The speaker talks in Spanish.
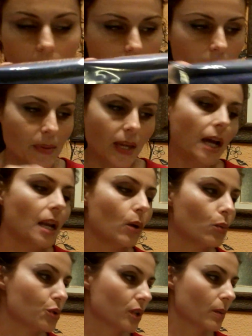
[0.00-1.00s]
Y a mi hija le
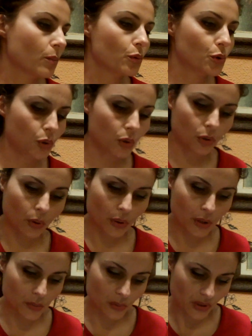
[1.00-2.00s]
gustan mucho,
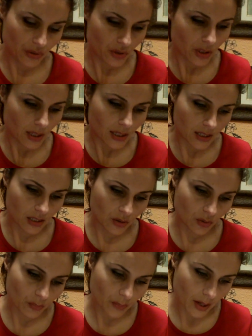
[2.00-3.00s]
entonces bueno, se las
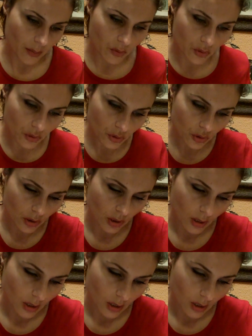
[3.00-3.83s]
compramos.